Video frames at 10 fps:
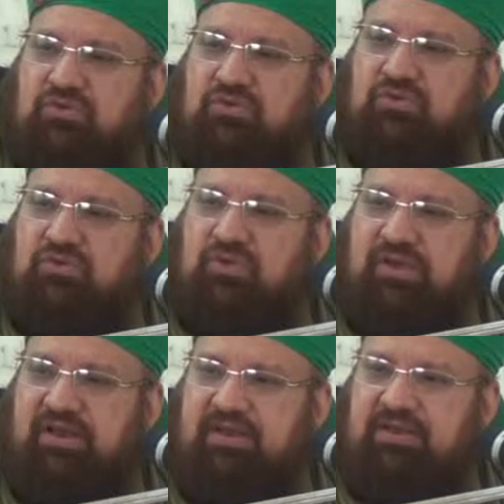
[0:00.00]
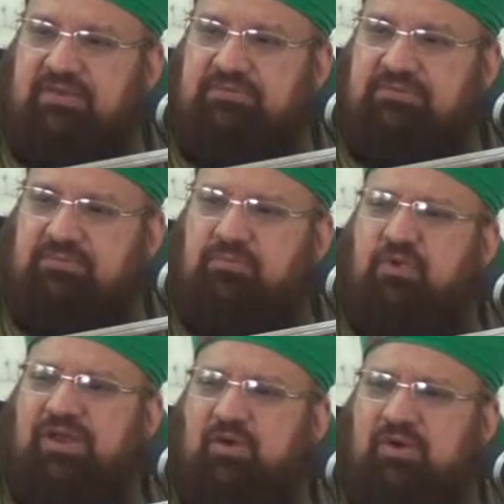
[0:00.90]
क्या सुनाया था
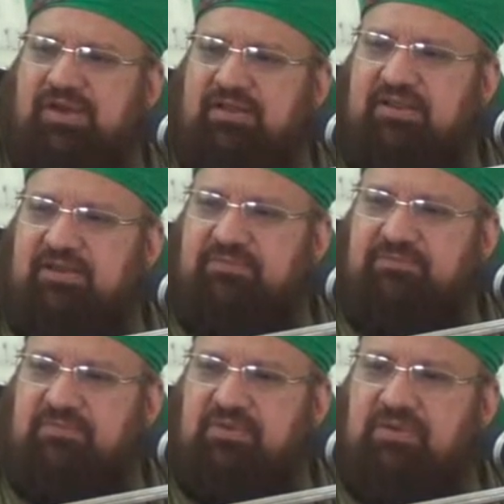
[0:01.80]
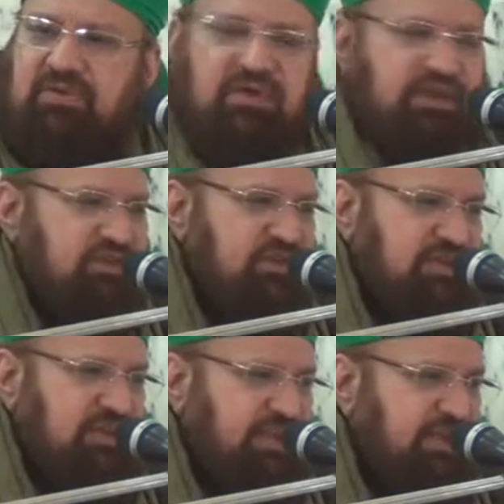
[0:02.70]
बूढ़े हो गए थे
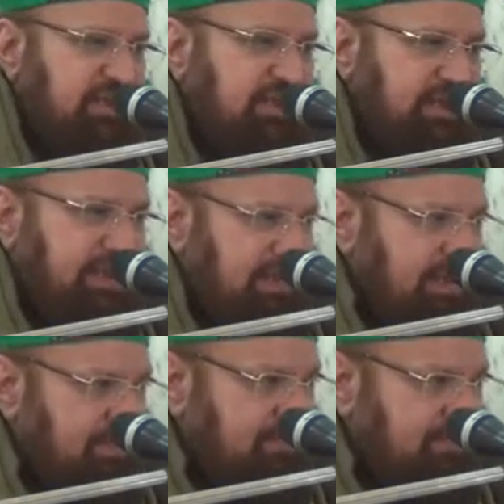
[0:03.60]
हिजरत के लिए निकले